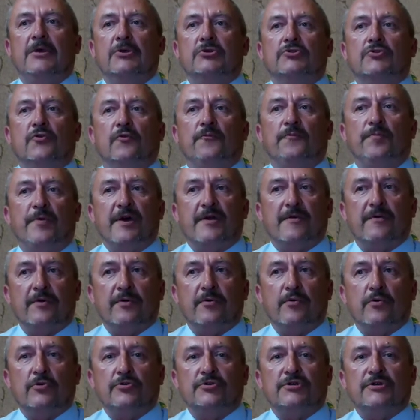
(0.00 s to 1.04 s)
что в
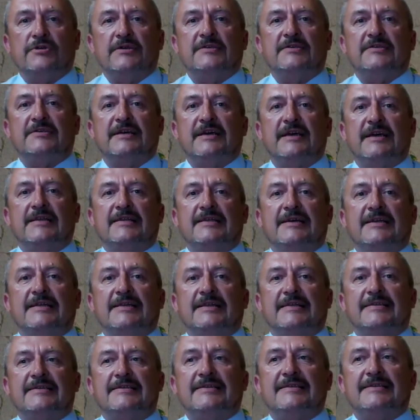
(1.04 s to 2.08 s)
первую очередь это
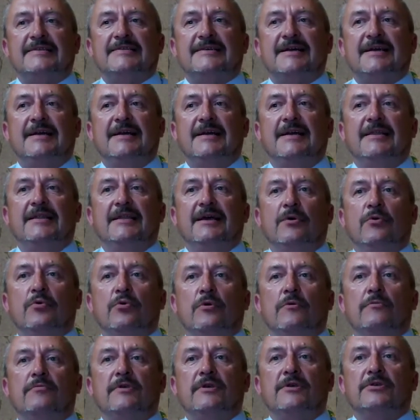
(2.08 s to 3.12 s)
отразится на
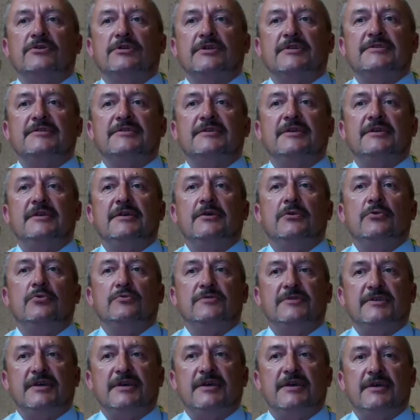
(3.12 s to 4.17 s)
уровне жизни
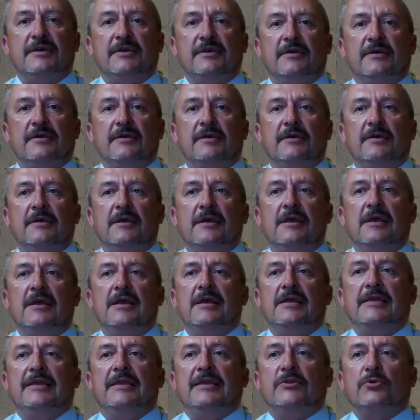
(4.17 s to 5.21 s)
людей.
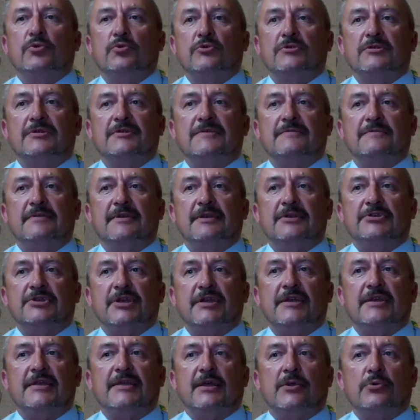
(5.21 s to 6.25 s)
Недружественные
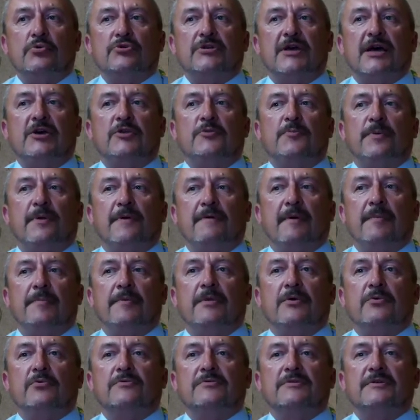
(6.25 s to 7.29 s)
шаги нарушают права
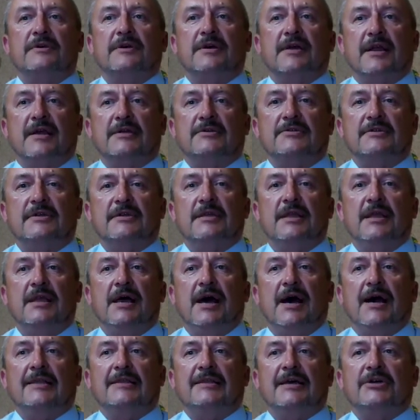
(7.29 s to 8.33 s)
белорусских граждан,
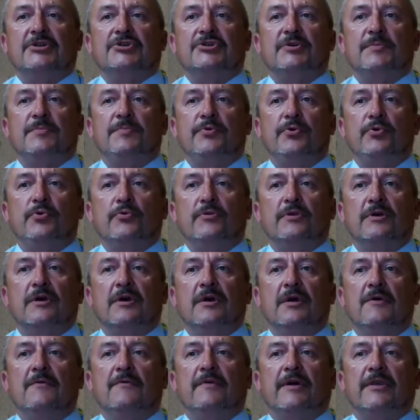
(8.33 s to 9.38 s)
а также бьют
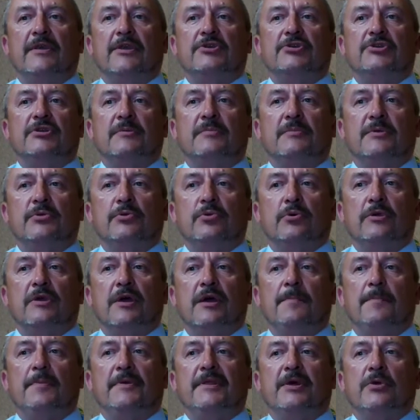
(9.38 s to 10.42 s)
в конечном итоге
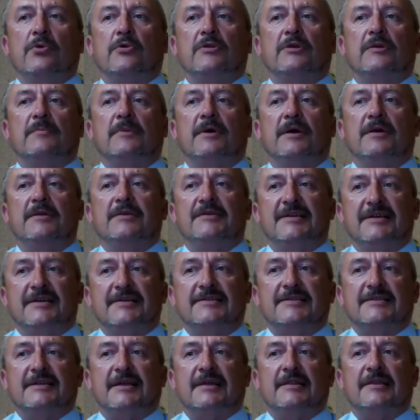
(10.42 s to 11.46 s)
по народам тех
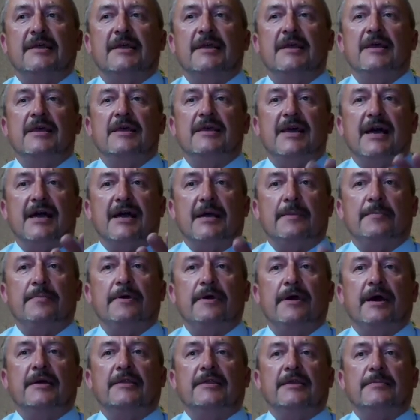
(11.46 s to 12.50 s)
стран, якобы
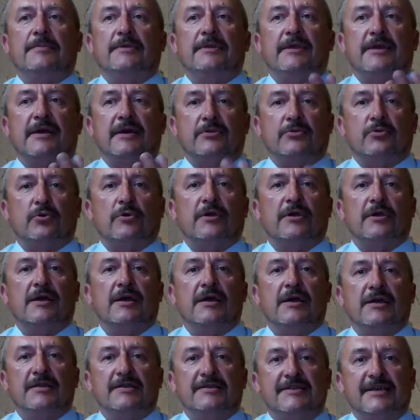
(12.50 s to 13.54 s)
от имени которых
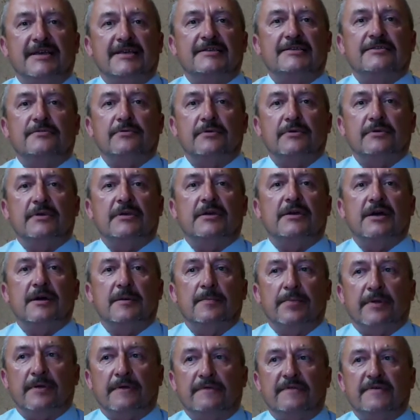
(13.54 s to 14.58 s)
действует
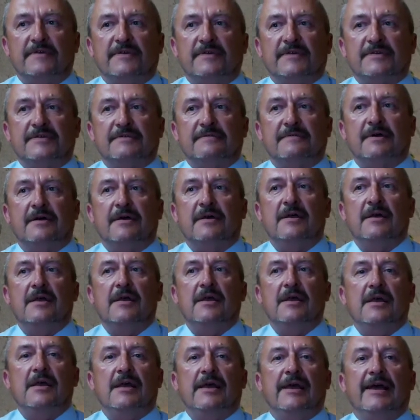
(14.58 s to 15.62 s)
их правительство.
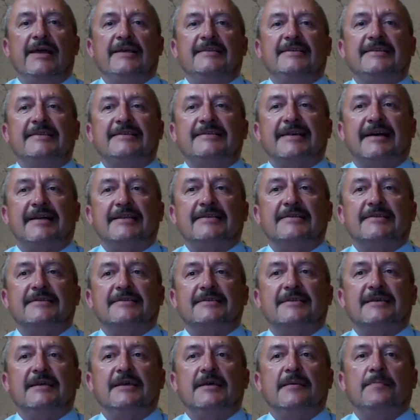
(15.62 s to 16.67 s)
Эти
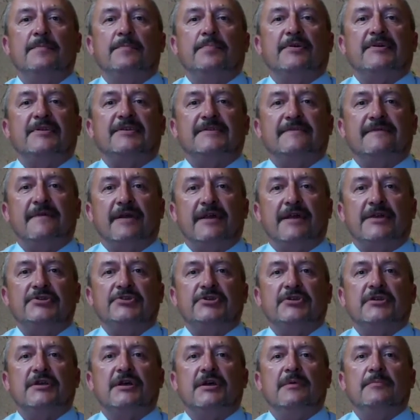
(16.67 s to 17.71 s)
санкции
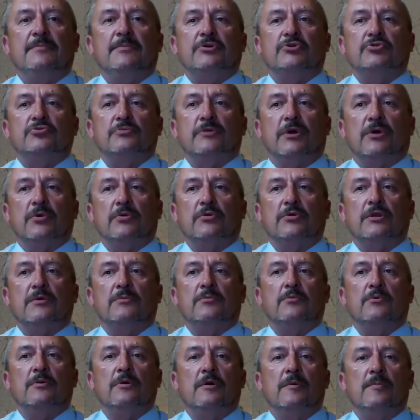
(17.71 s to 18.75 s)
противоречат
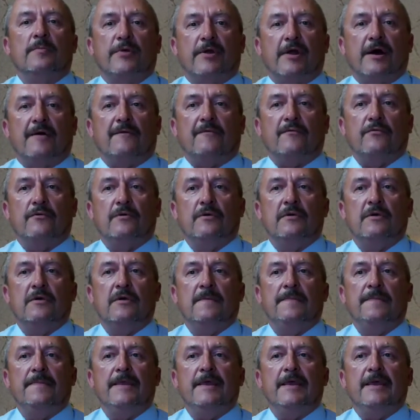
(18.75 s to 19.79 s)
международному праву.
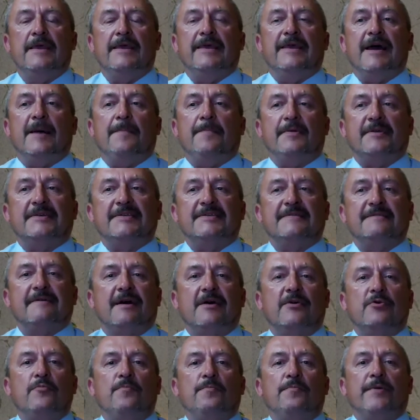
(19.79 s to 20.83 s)
Я
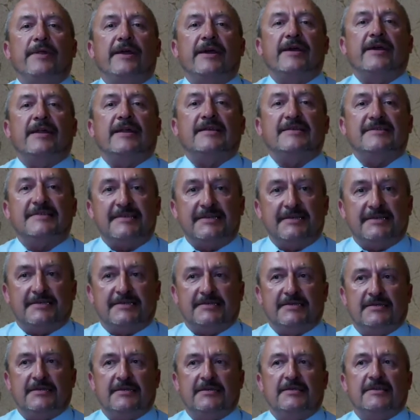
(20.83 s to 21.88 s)
призываю
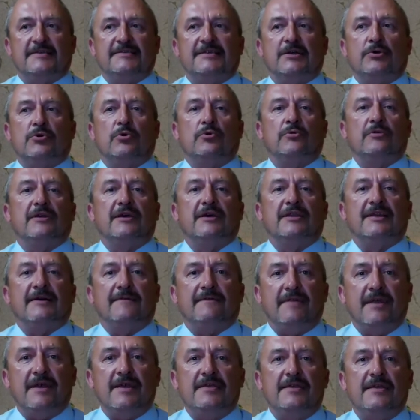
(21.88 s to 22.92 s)
прекратить незаконное
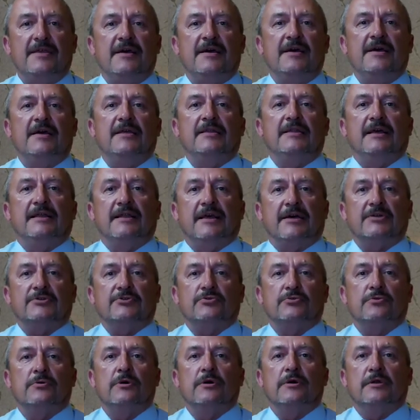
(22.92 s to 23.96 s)
давление на нашу